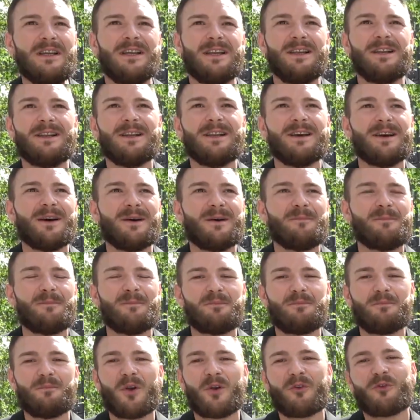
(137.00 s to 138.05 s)
Il
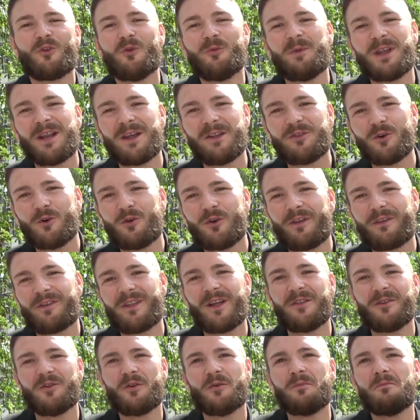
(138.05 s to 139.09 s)
um, post operatorio è
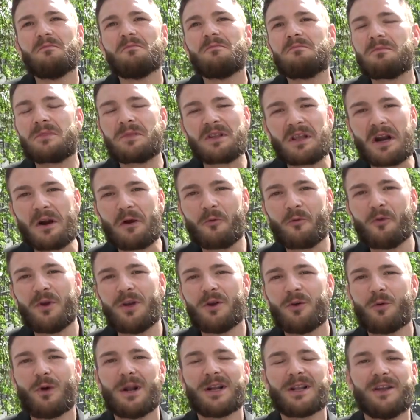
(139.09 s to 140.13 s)
stato
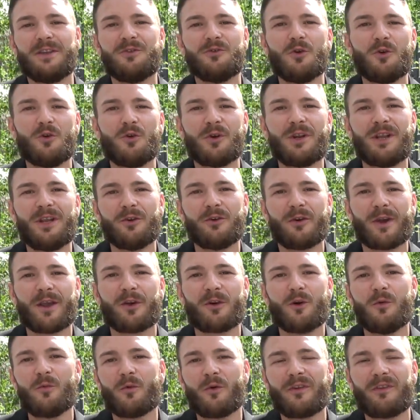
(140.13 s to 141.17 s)
tranquillo, qualche dolorino
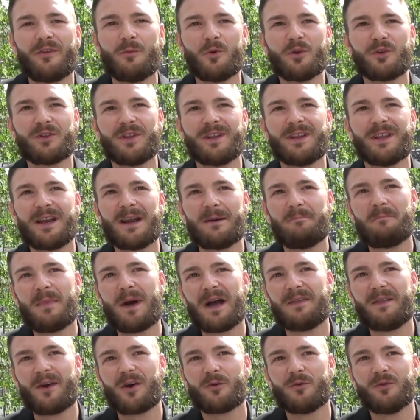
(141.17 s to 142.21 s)
che comunque si può tenere a
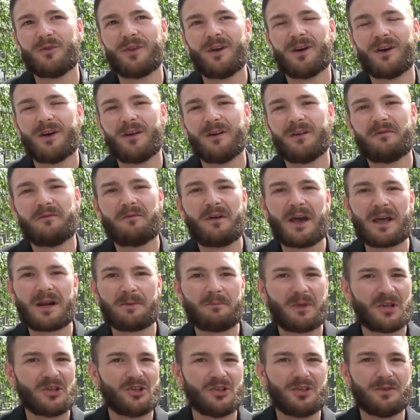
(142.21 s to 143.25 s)
bada con uh,
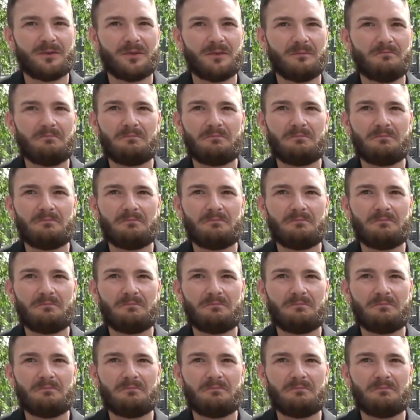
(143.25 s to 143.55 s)
farmaci